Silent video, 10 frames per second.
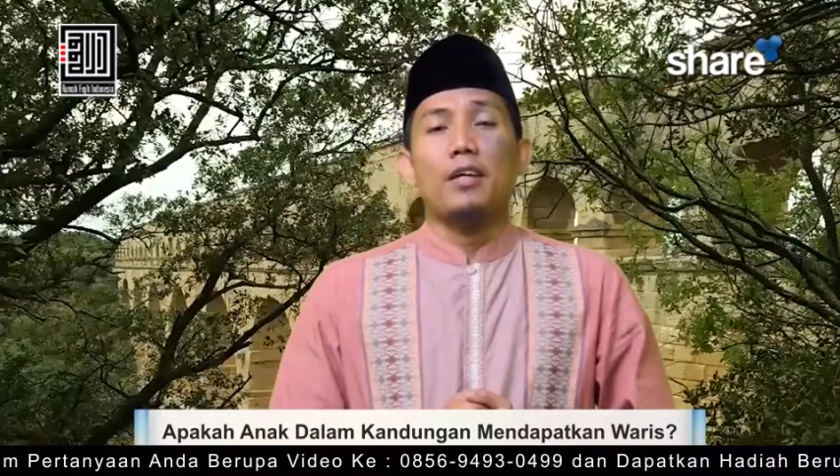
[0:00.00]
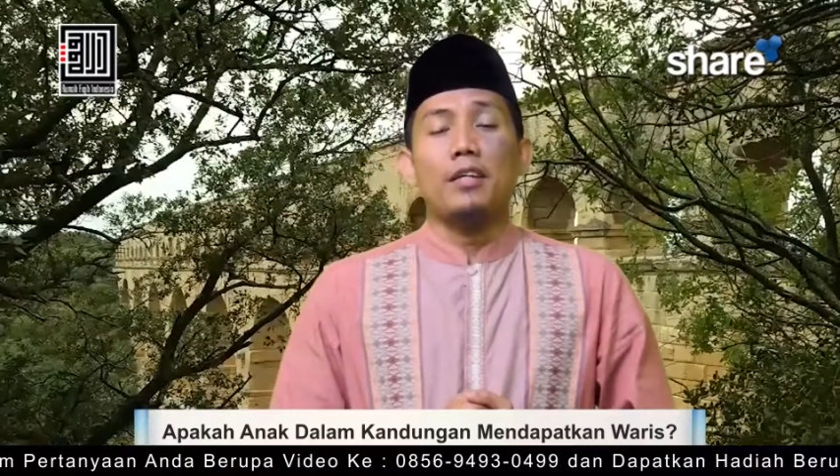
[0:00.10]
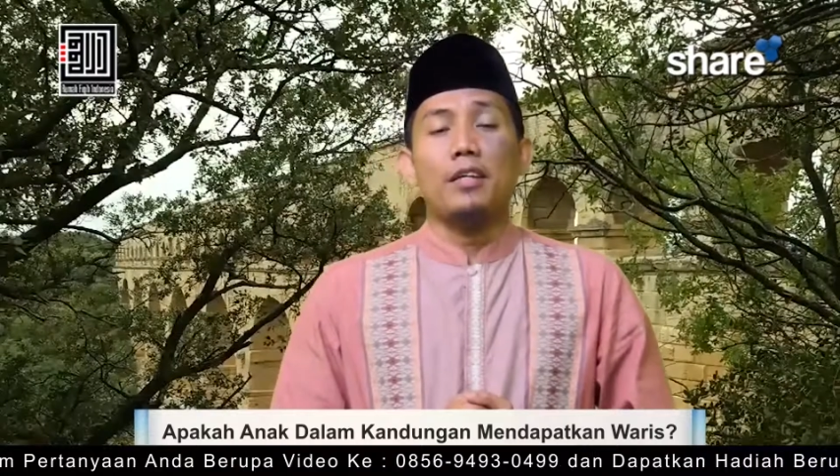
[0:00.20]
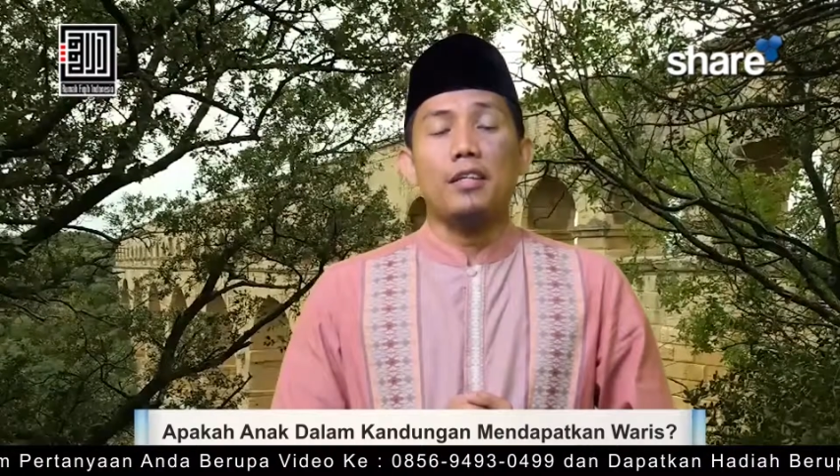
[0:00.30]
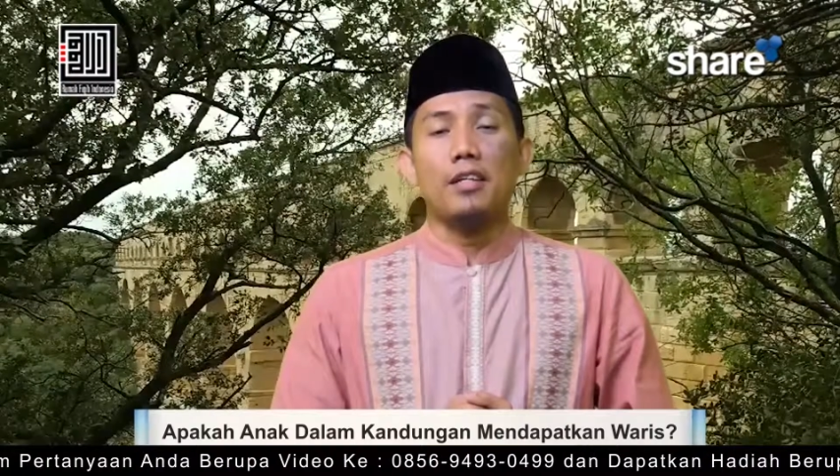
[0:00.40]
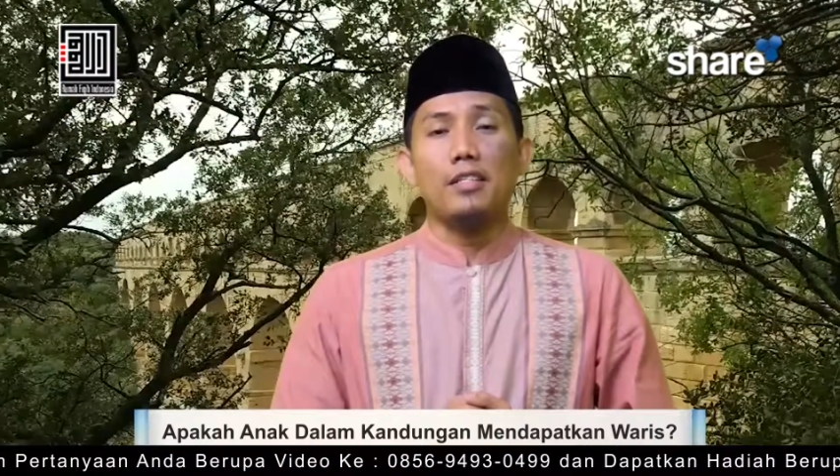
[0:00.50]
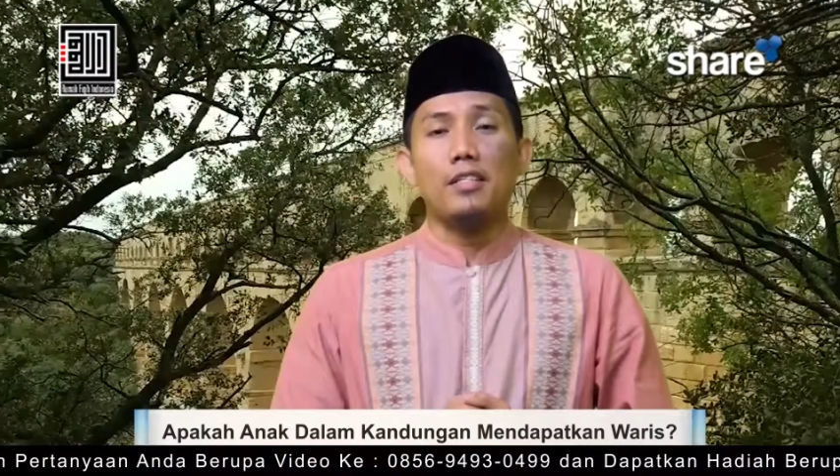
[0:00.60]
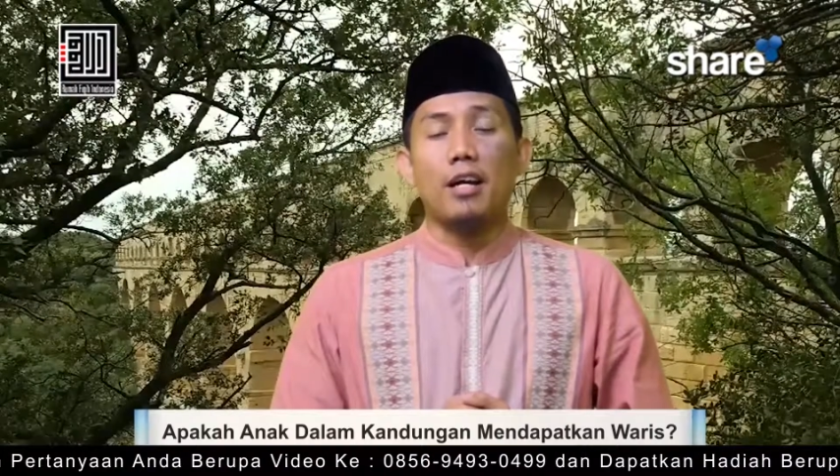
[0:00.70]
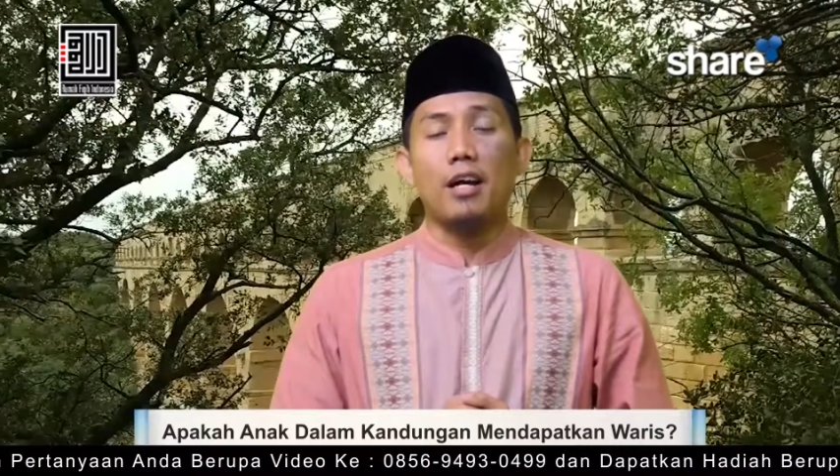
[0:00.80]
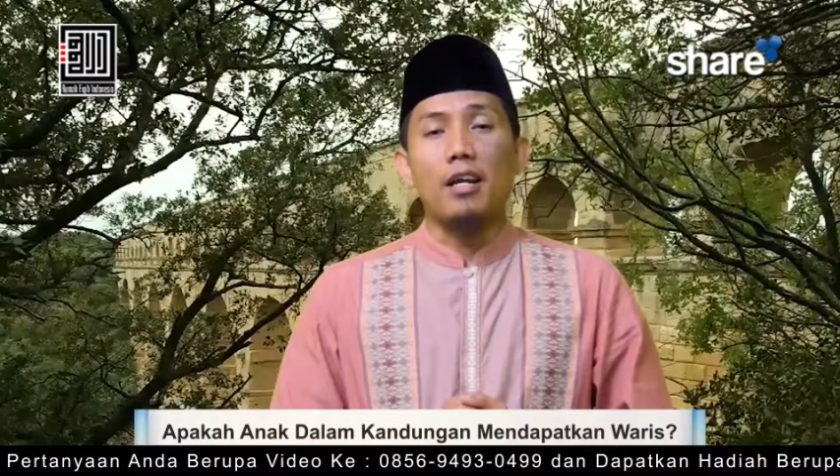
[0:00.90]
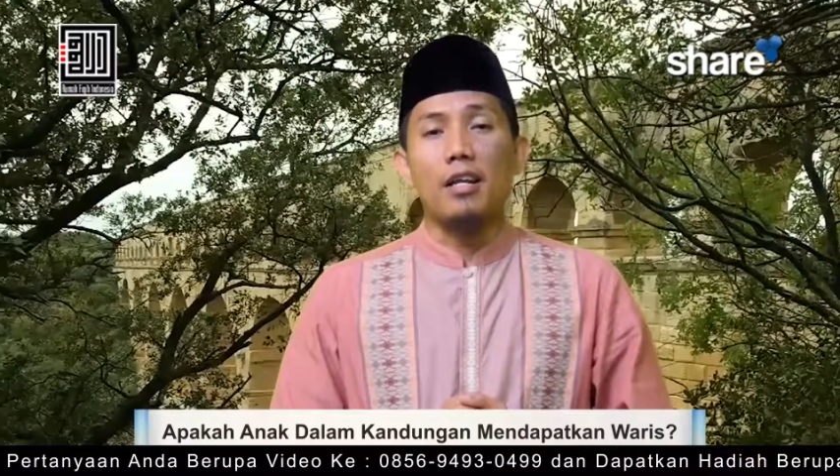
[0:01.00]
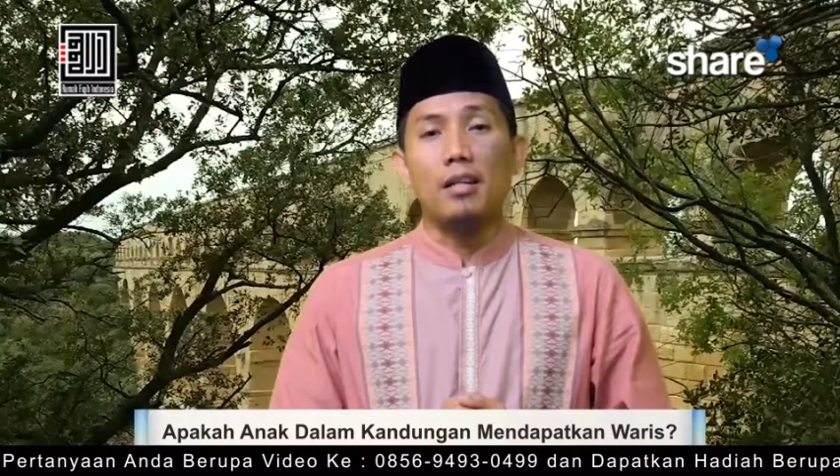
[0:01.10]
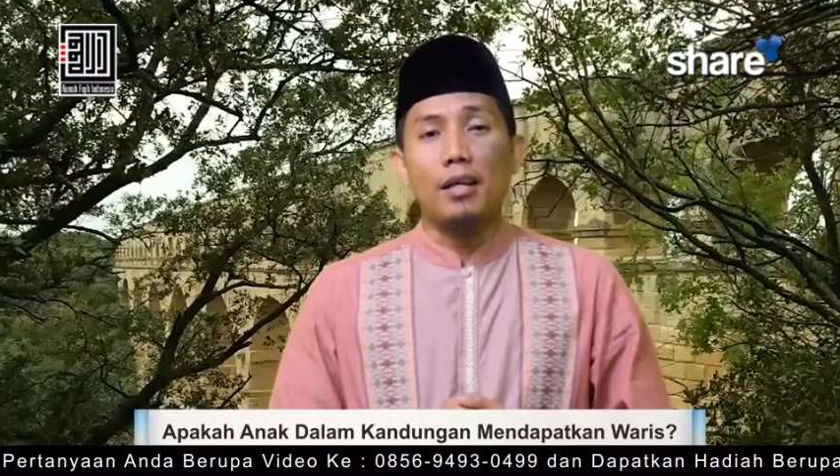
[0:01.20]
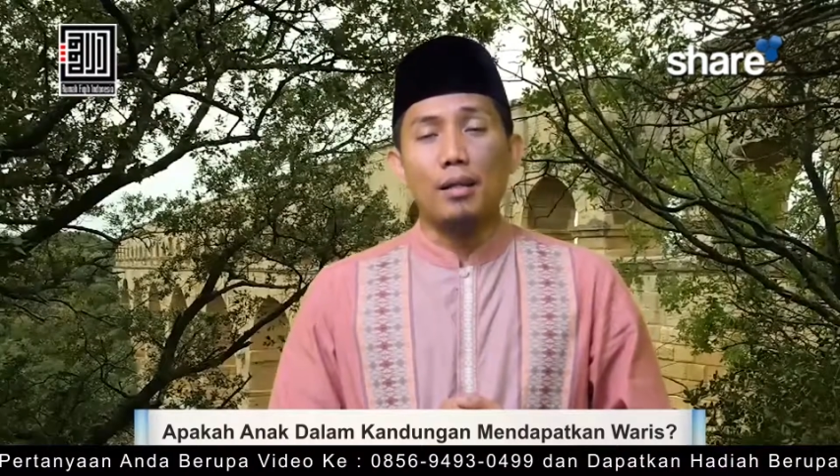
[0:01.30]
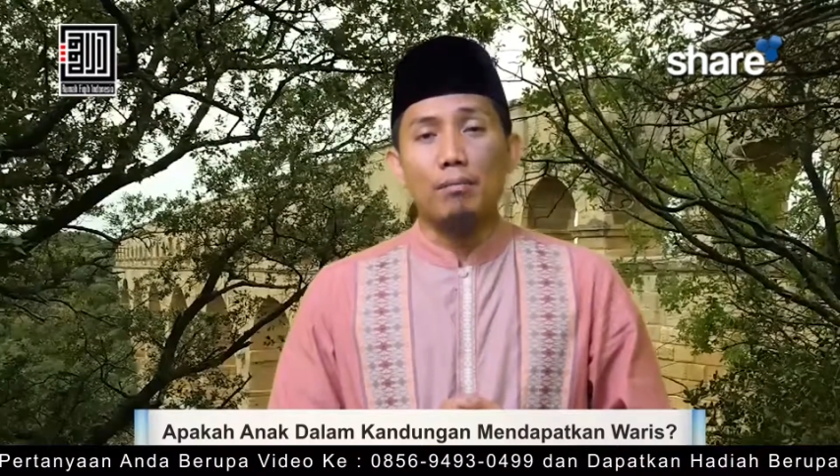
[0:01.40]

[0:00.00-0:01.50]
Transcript: "Idza stahallal